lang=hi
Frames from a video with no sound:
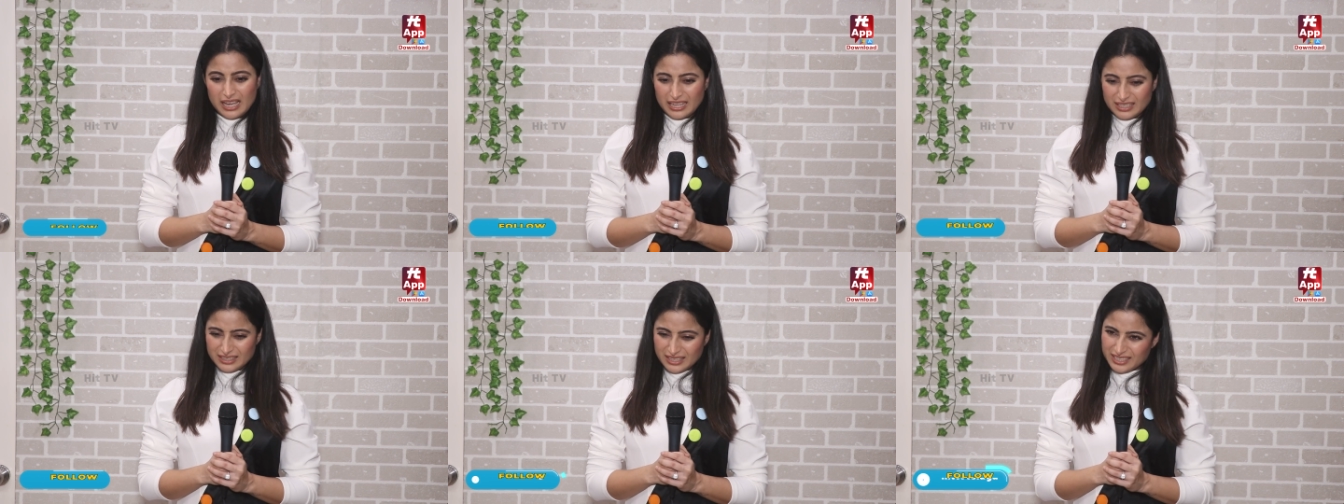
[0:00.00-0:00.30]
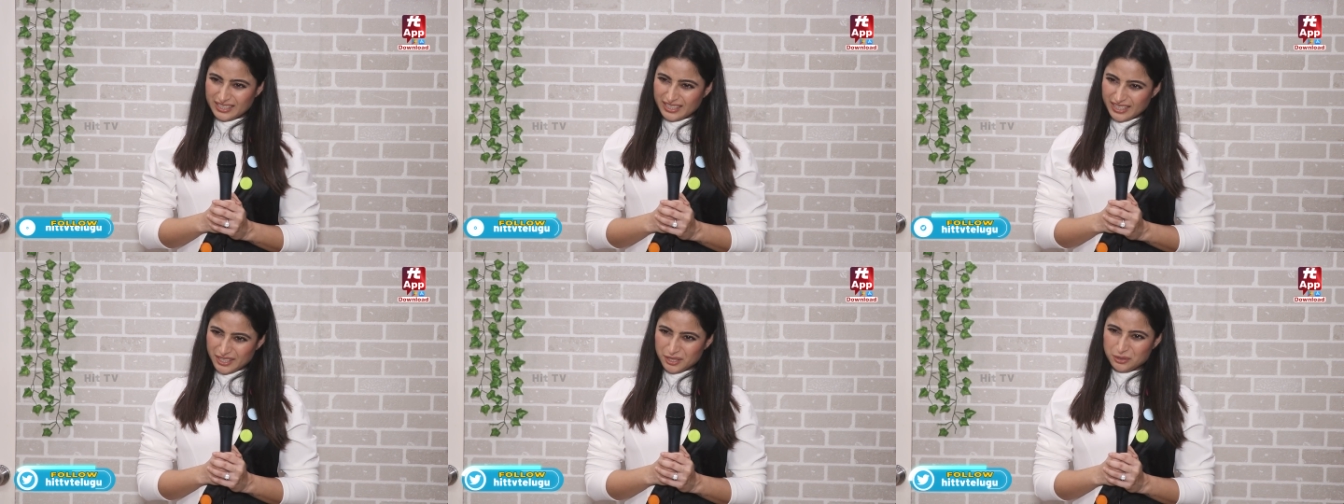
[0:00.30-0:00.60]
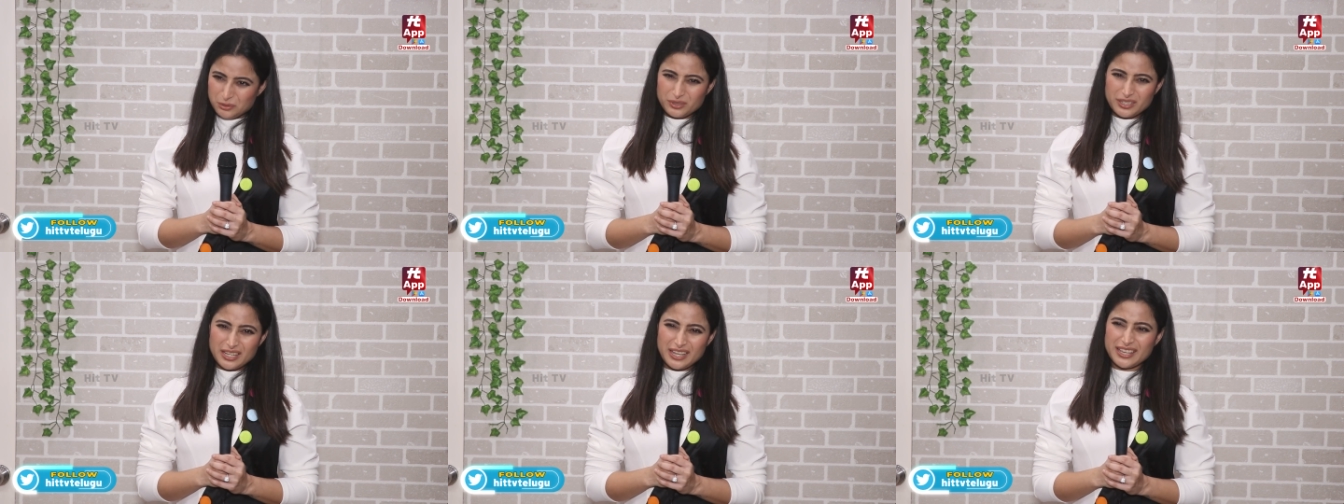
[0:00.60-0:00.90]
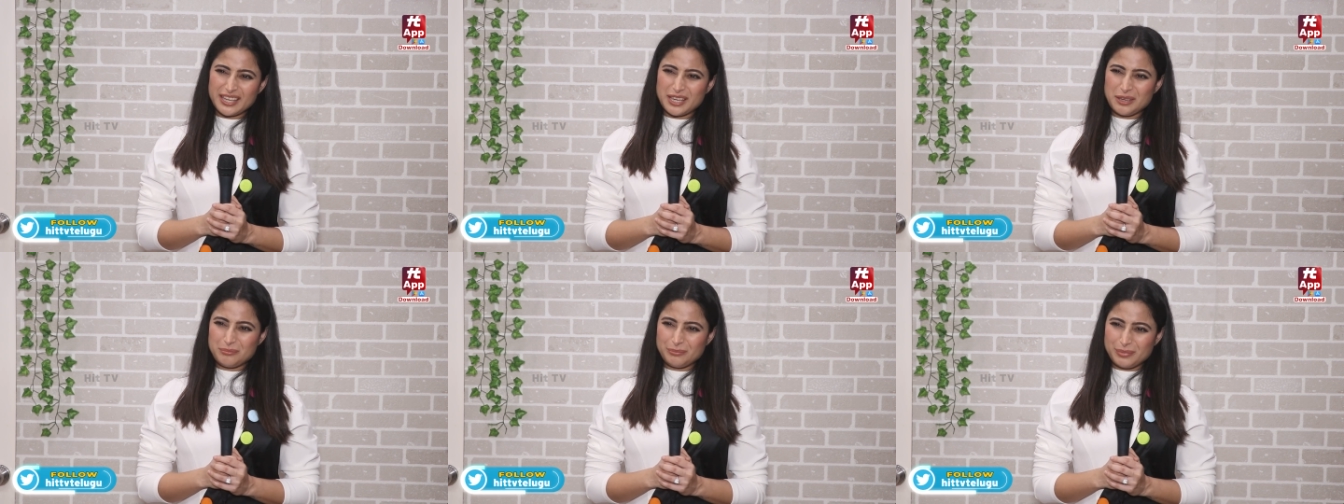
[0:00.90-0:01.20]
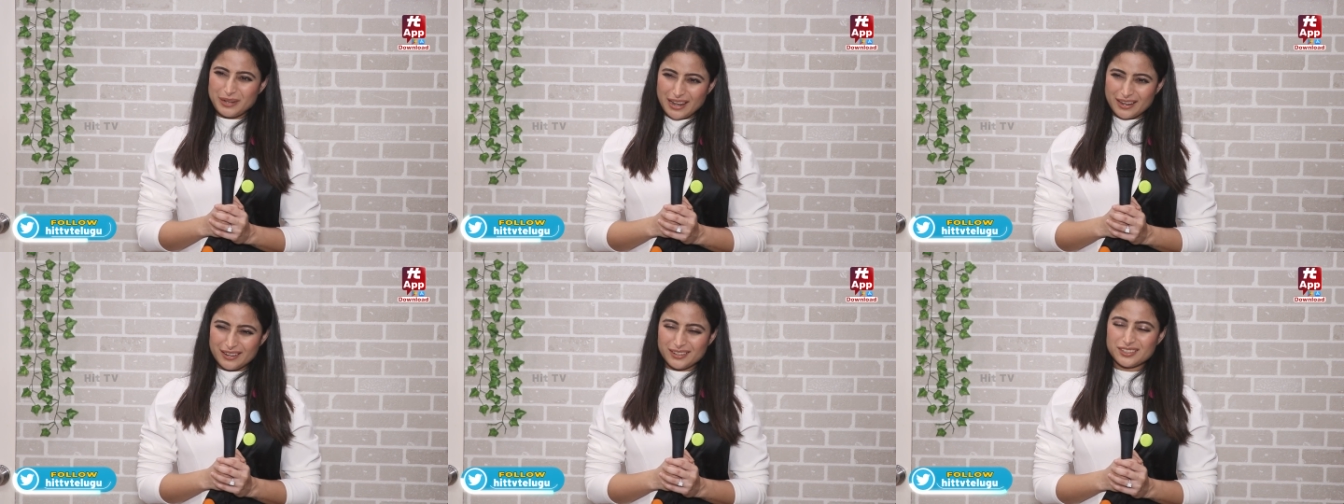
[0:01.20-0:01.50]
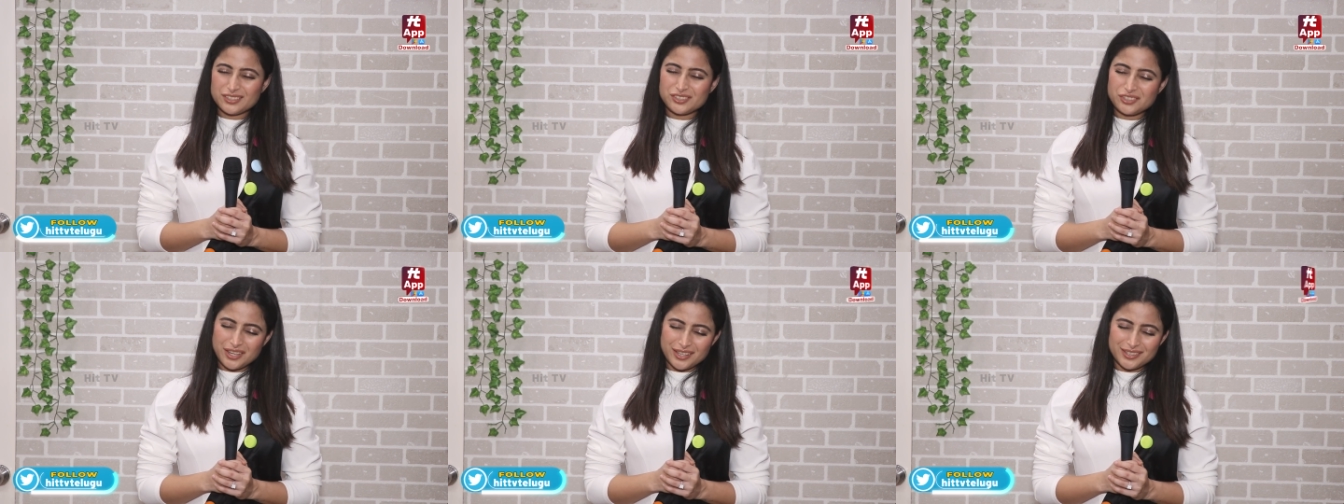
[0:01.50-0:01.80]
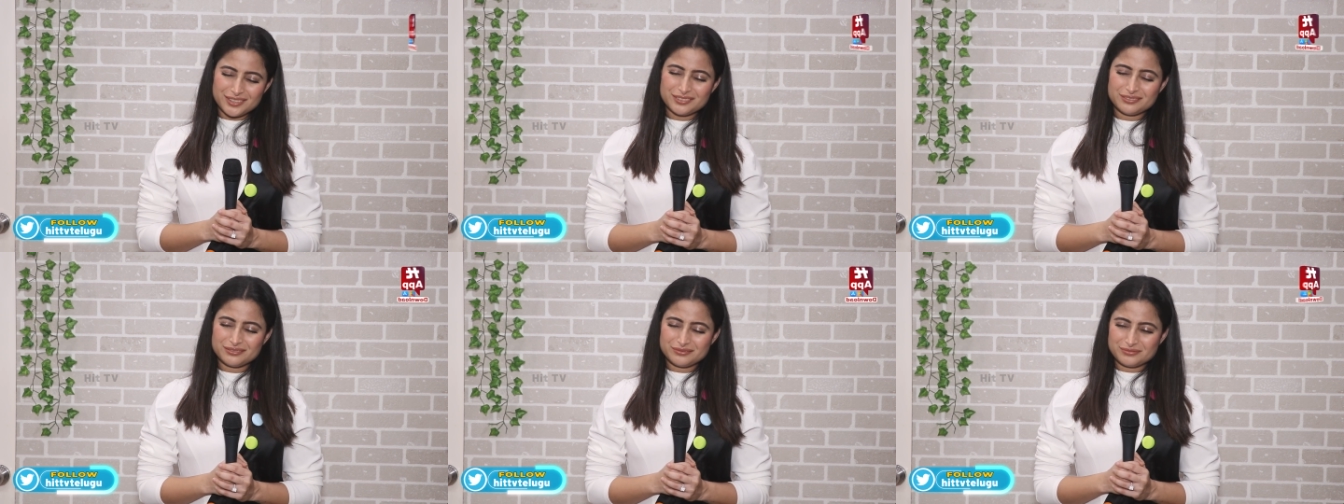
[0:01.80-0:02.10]
आई थिंक यही उनका गेम प्लान है
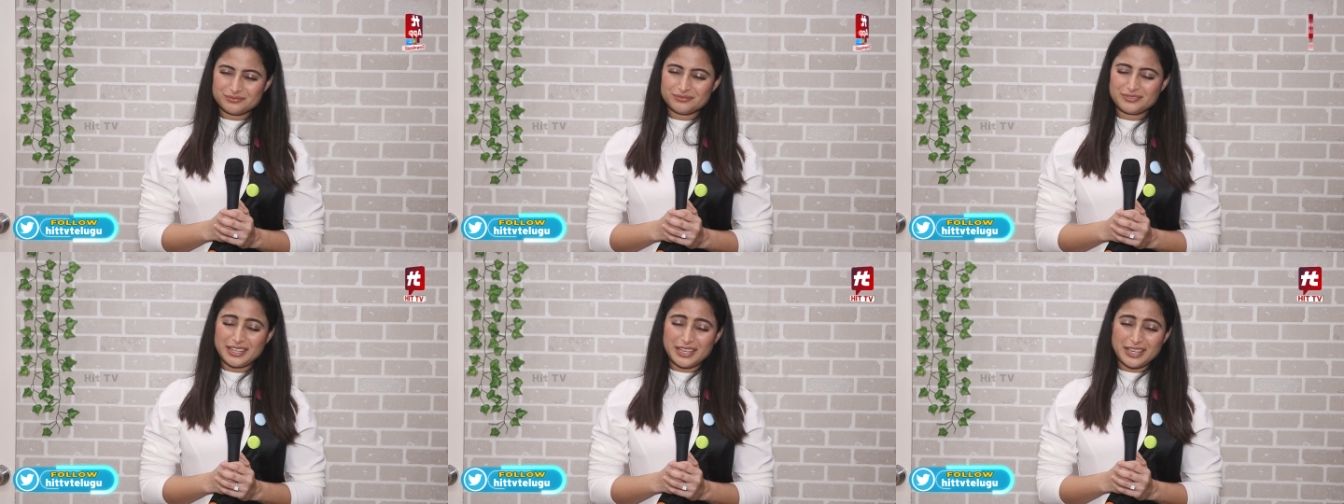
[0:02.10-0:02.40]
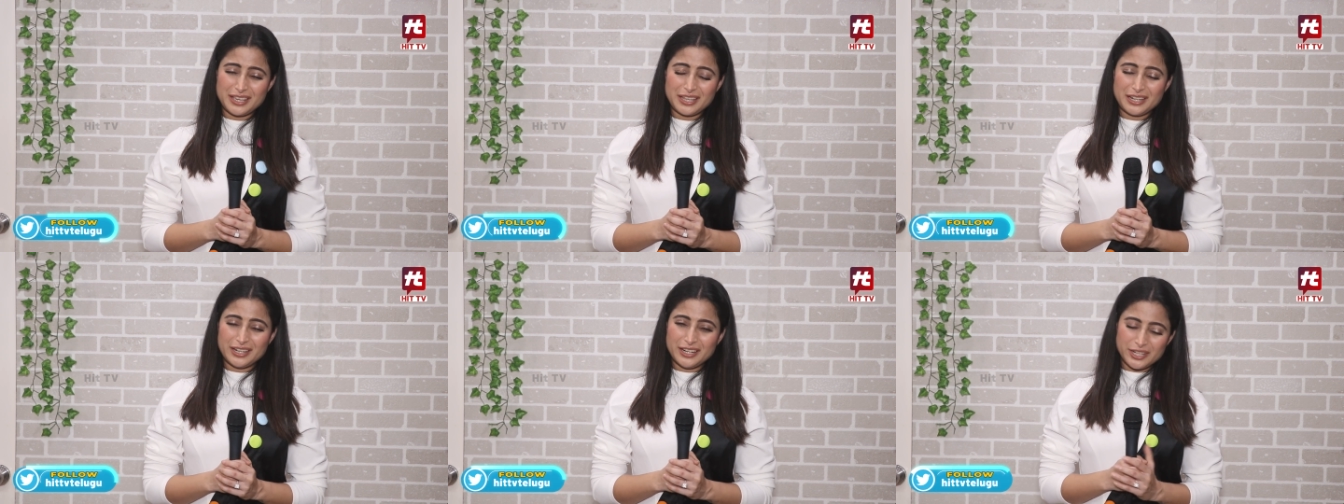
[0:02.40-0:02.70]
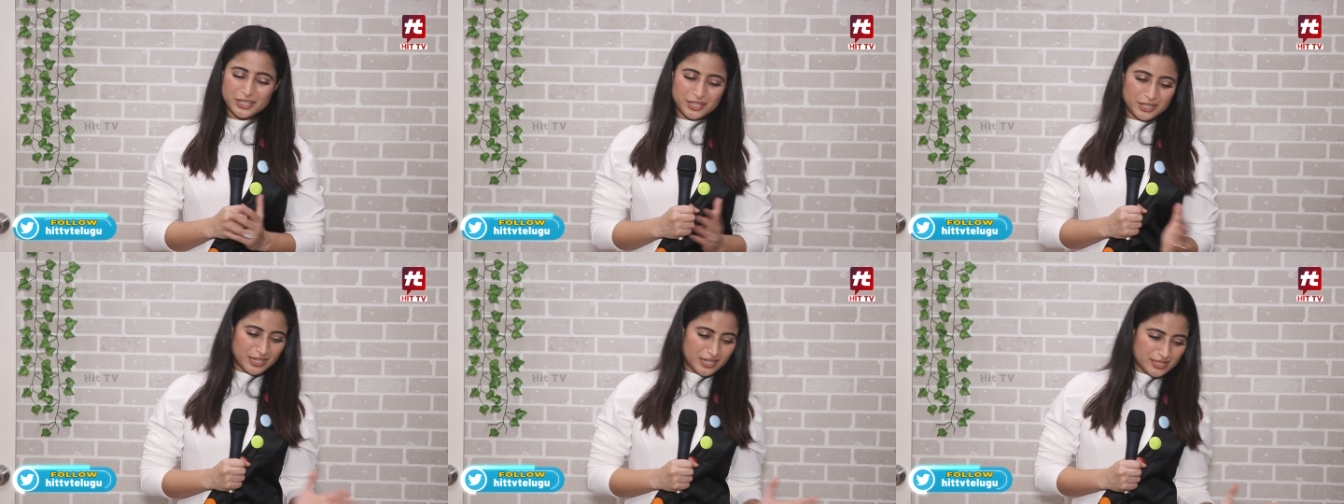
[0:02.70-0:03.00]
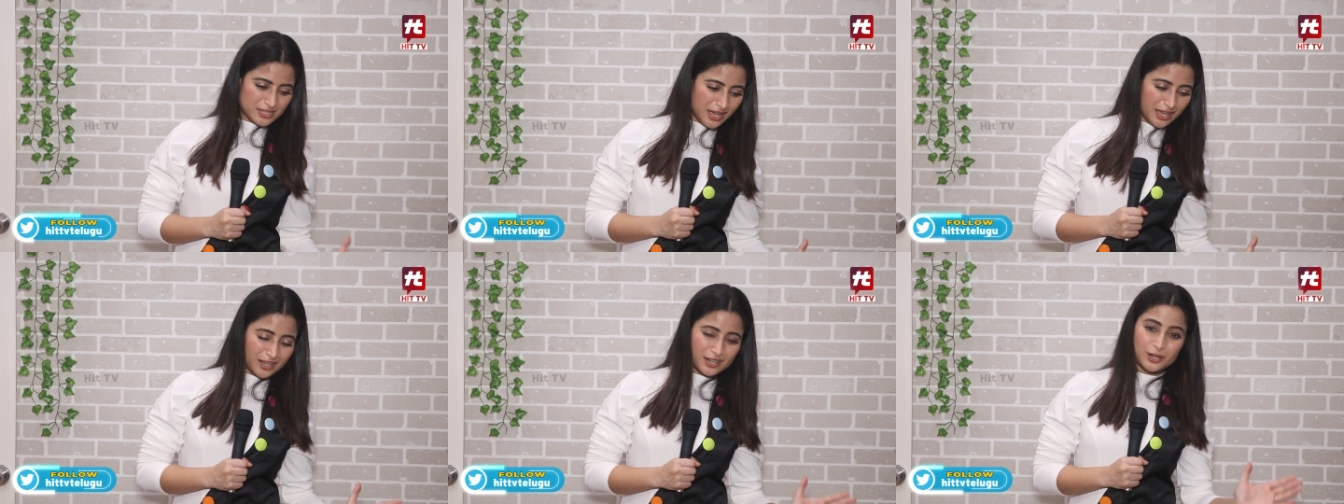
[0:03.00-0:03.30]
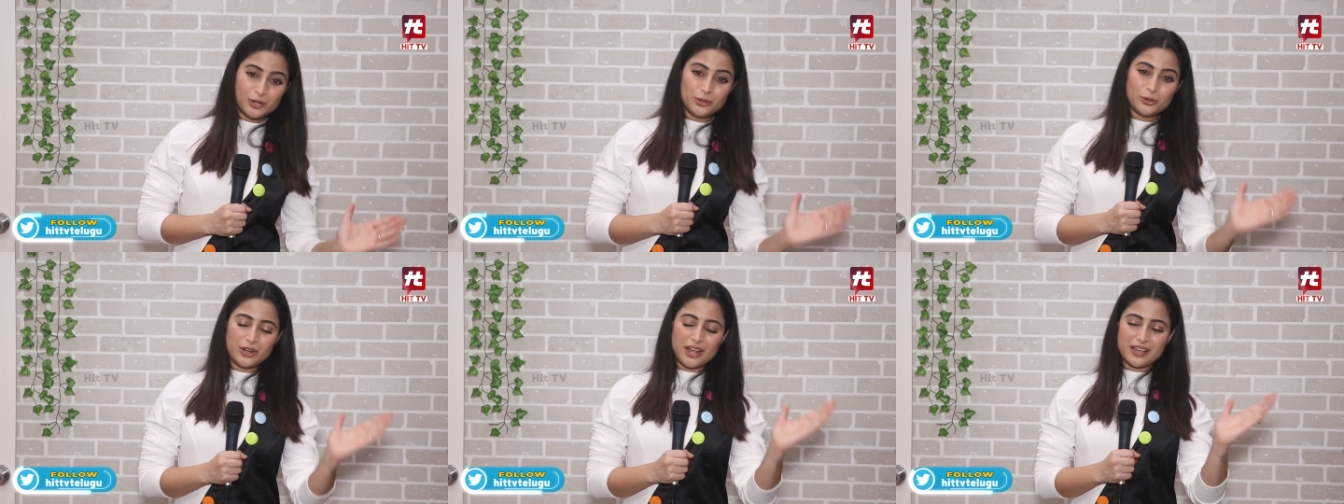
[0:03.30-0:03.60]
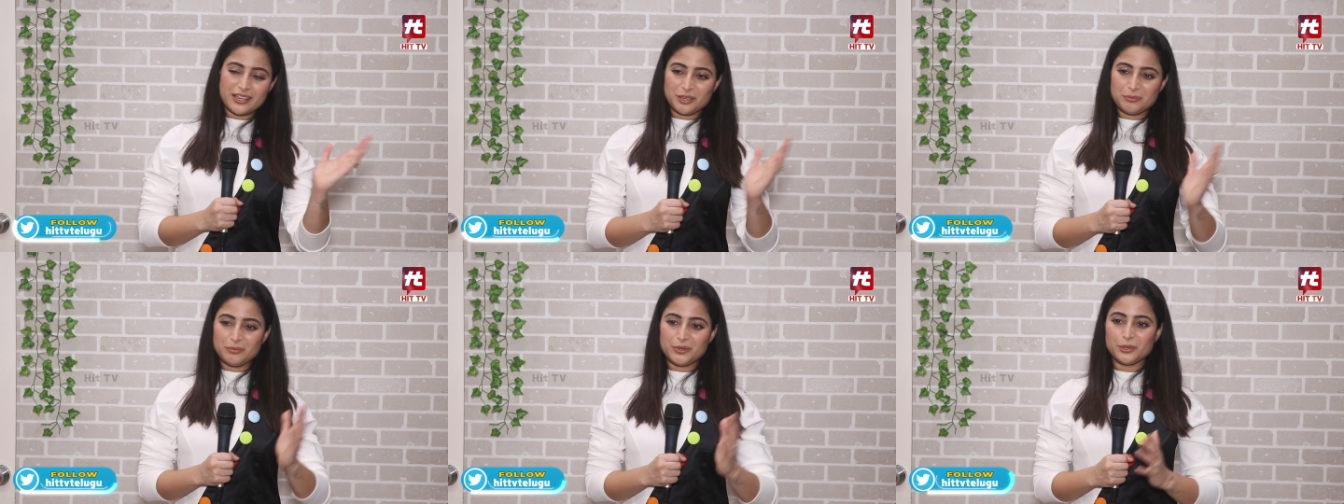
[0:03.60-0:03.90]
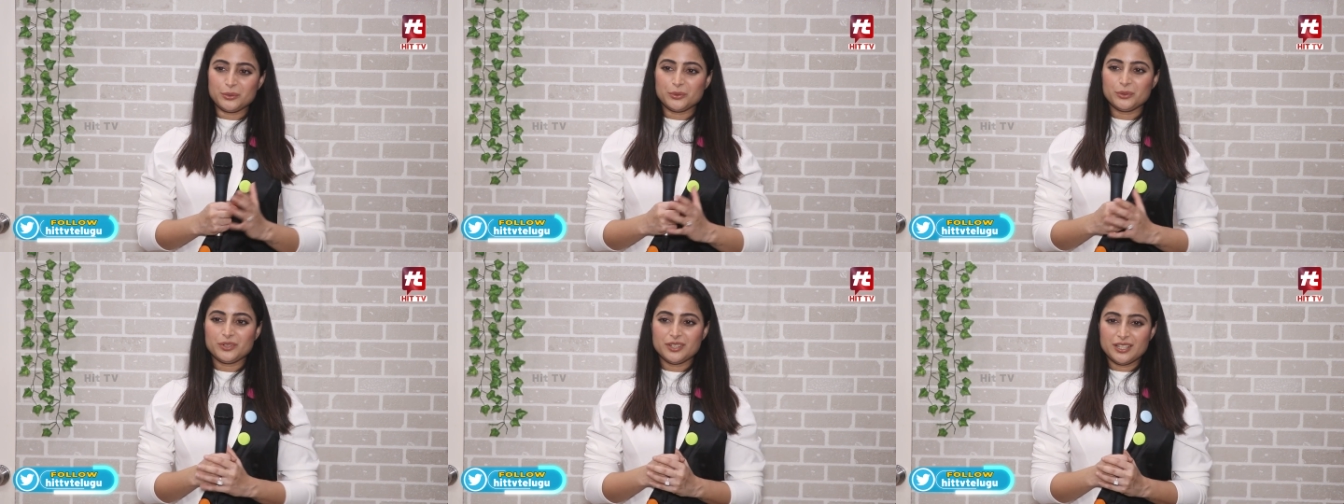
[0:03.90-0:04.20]
शायद कि लड़की का सहारा लो और आगे
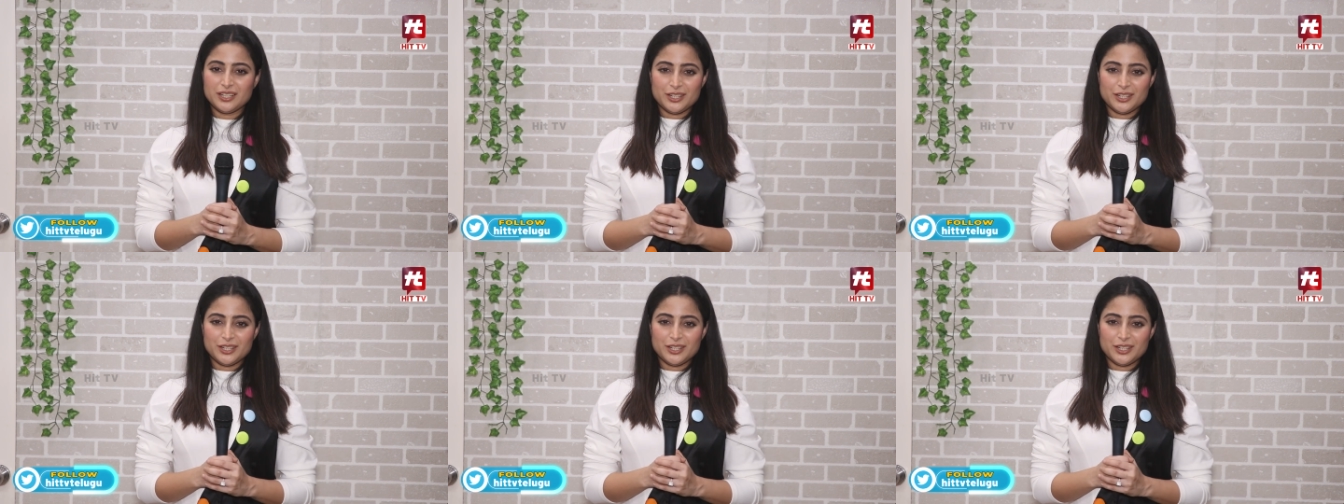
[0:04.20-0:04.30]
बढ़ो